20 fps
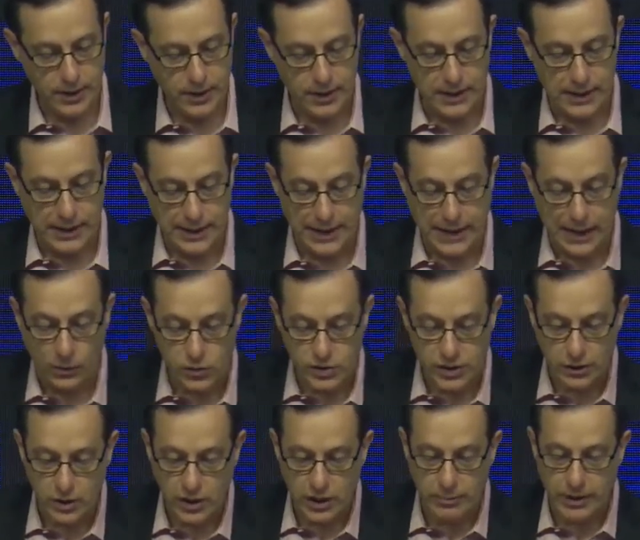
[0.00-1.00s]
Le
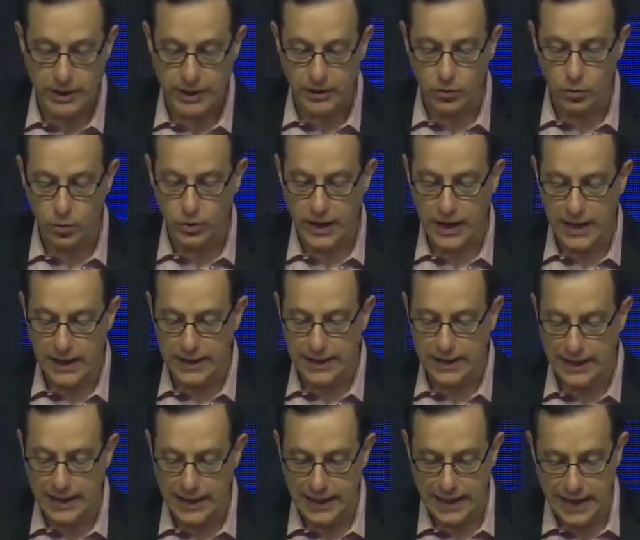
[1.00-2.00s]
causaron amargura
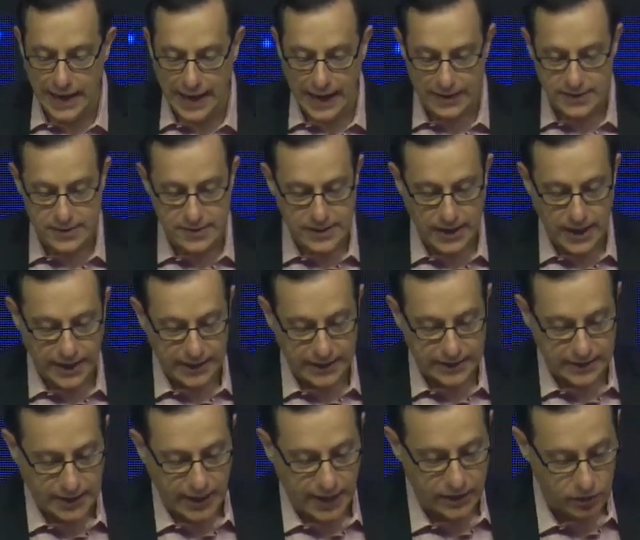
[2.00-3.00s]
y le
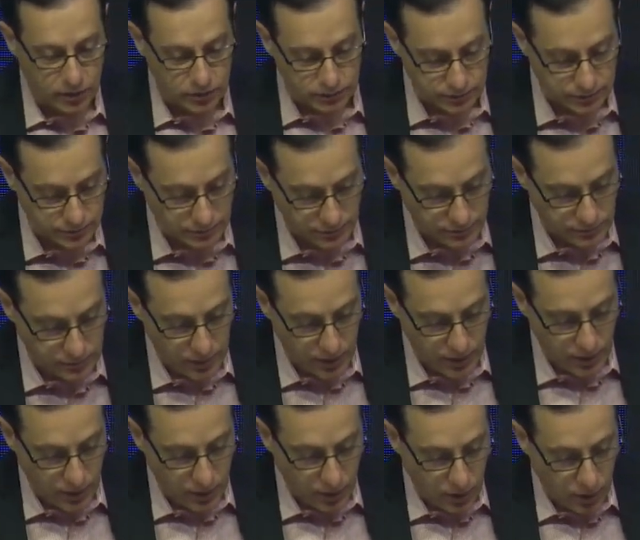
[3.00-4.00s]
asaetearon.
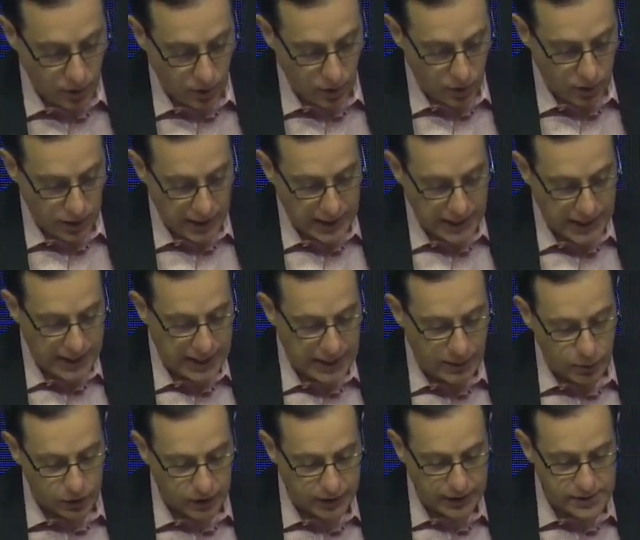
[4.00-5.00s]
Le
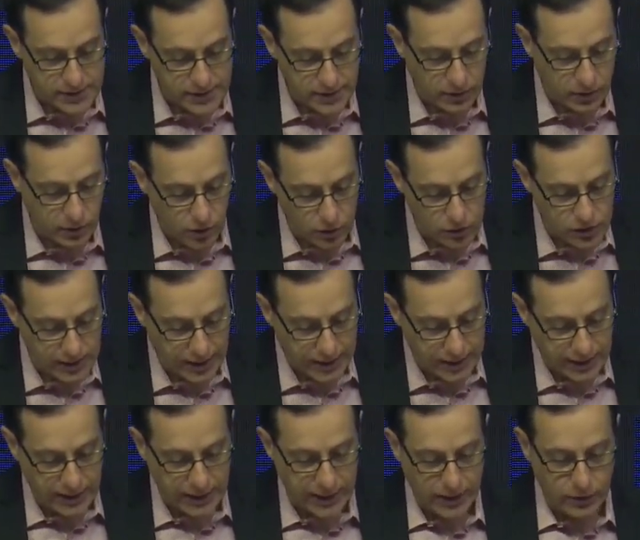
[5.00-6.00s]
aborrecieron los
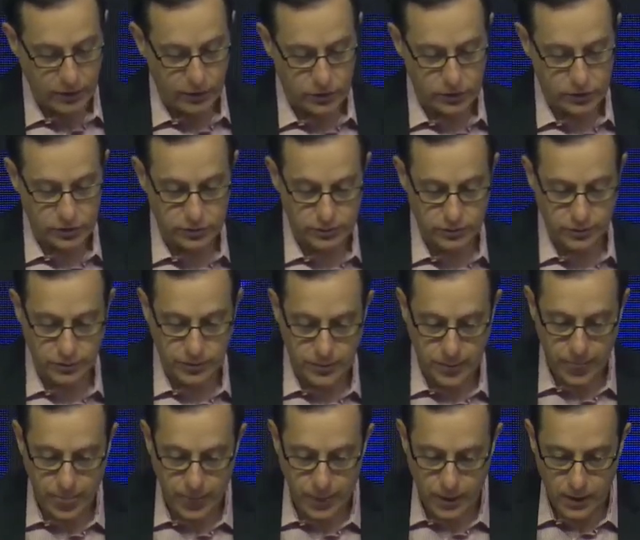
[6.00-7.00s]
arqueros.
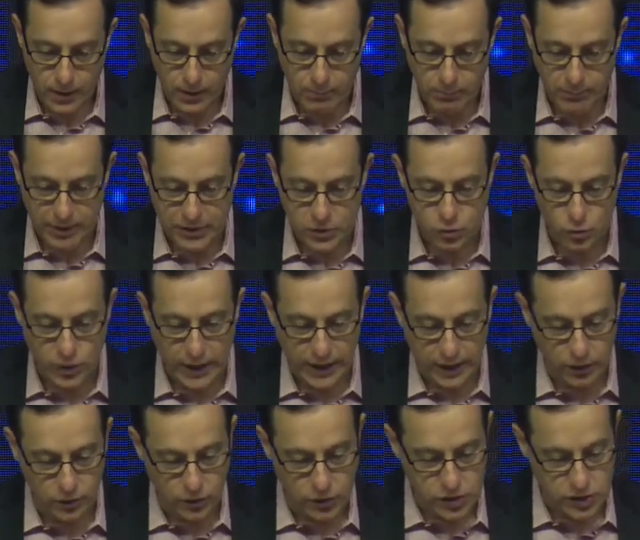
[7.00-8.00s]
Mas su
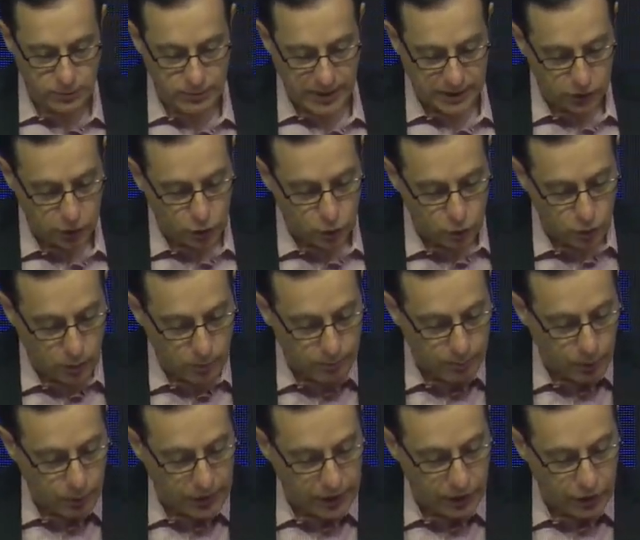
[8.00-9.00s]
arco se mantuvo
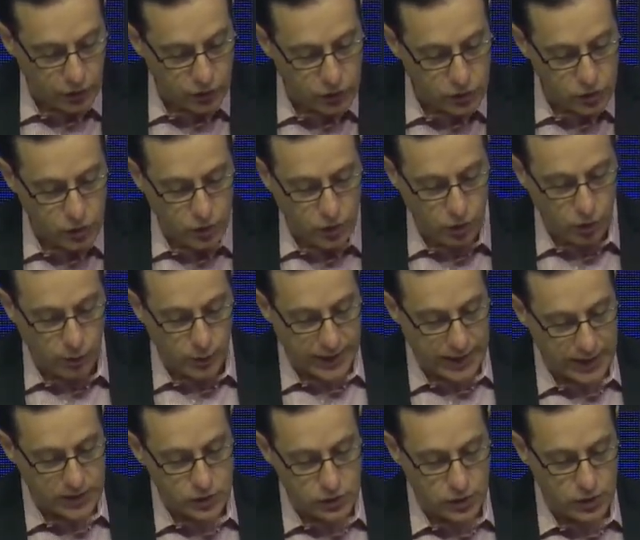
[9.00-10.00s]
poderoso y los
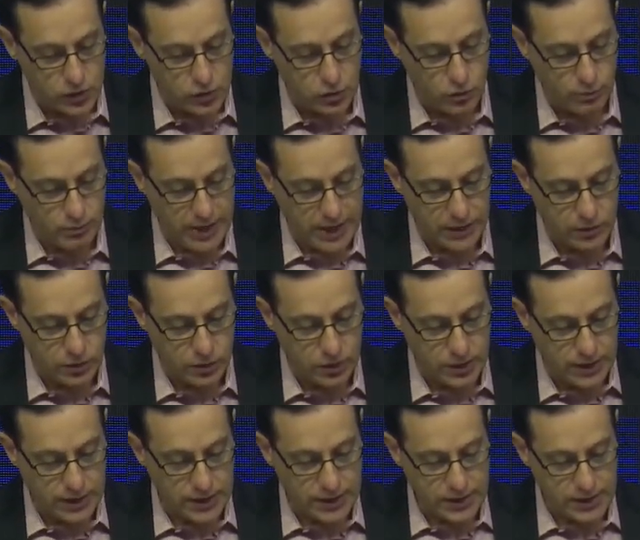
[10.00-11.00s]
brazos de sus manos
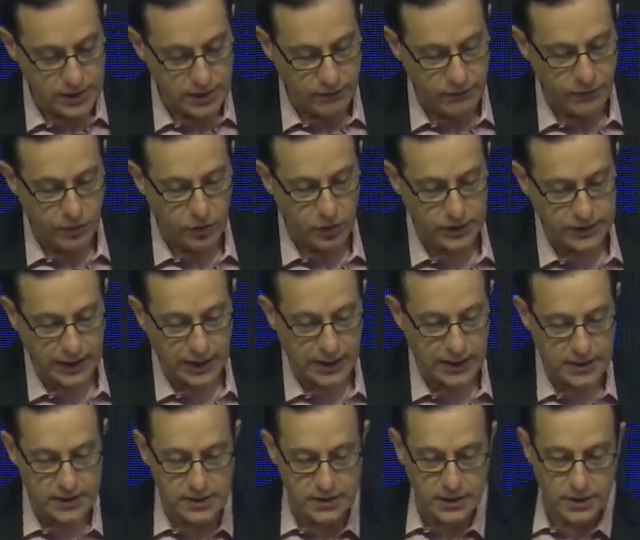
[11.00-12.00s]
se
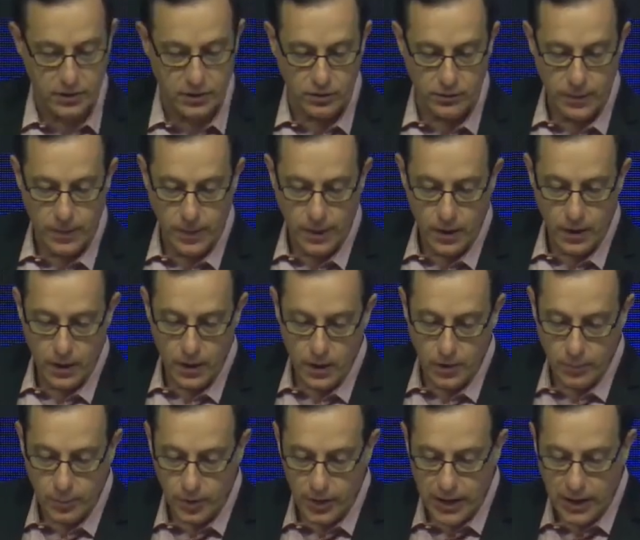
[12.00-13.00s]
fortalecieron
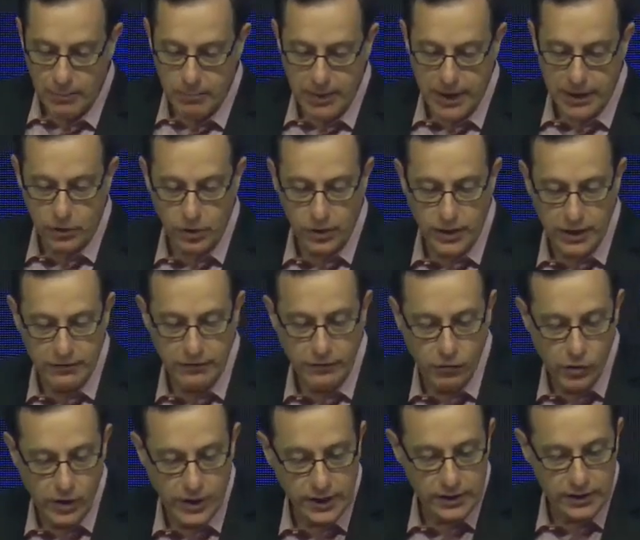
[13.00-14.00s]
por las manos del
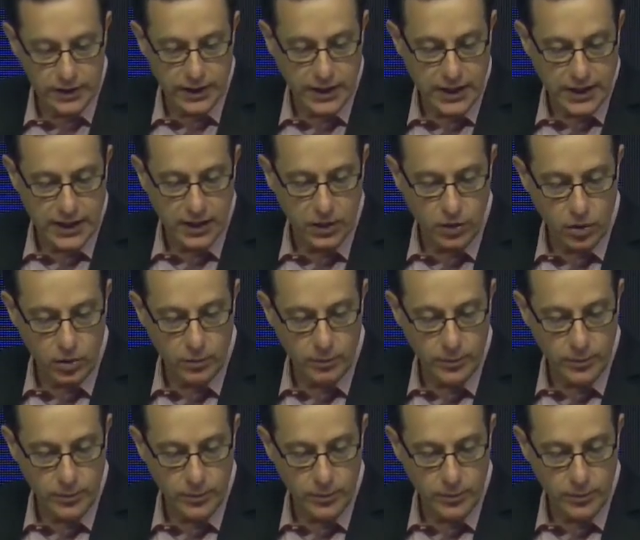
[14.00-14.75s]
fuerte de Jacob,